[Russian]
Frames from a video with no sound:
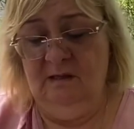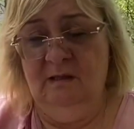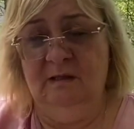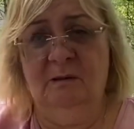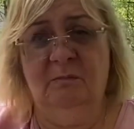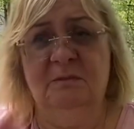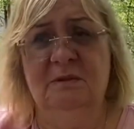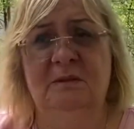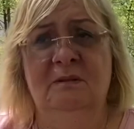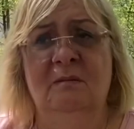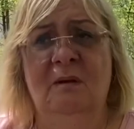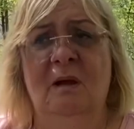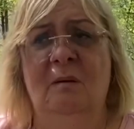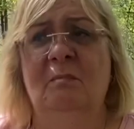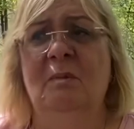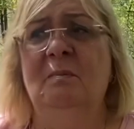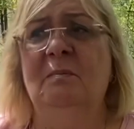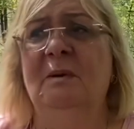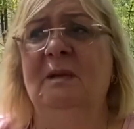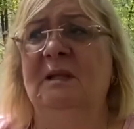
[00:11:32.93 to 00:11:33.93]
Там,
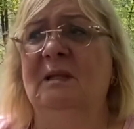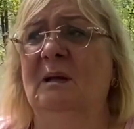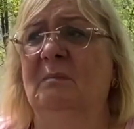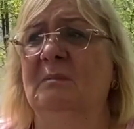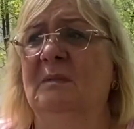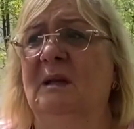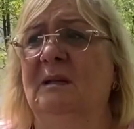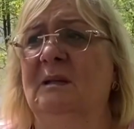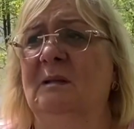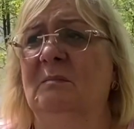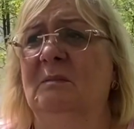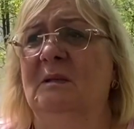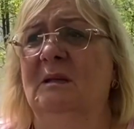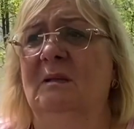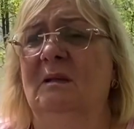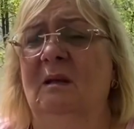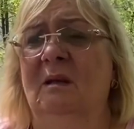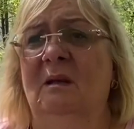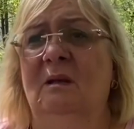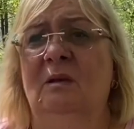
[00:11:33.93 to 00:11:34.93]
мы были там какими-то
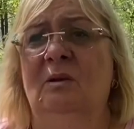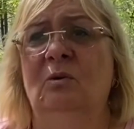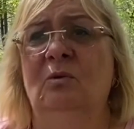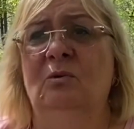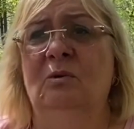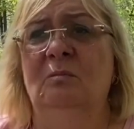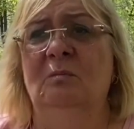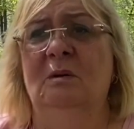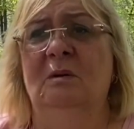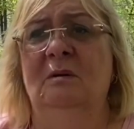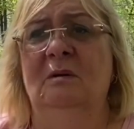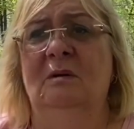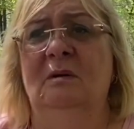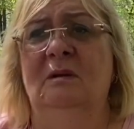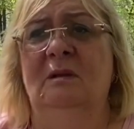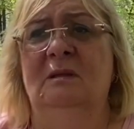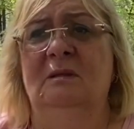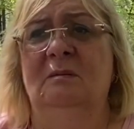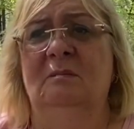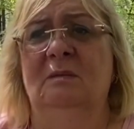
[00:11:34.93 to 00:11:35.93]
юными
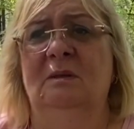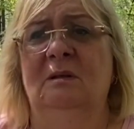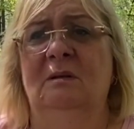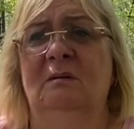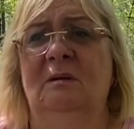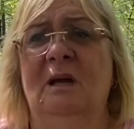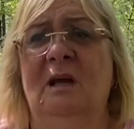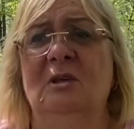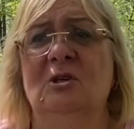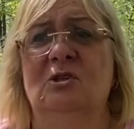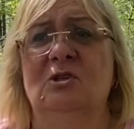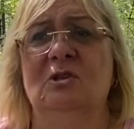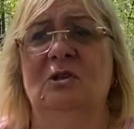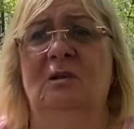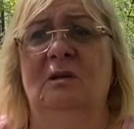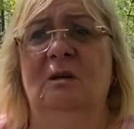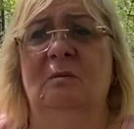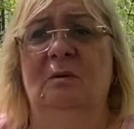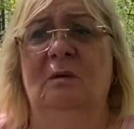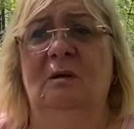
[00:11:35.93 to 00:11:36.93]
этими
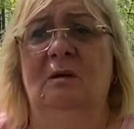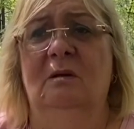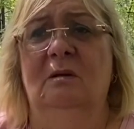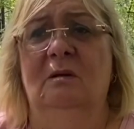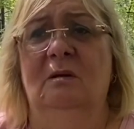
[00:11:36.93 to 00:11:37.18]
гаишниками.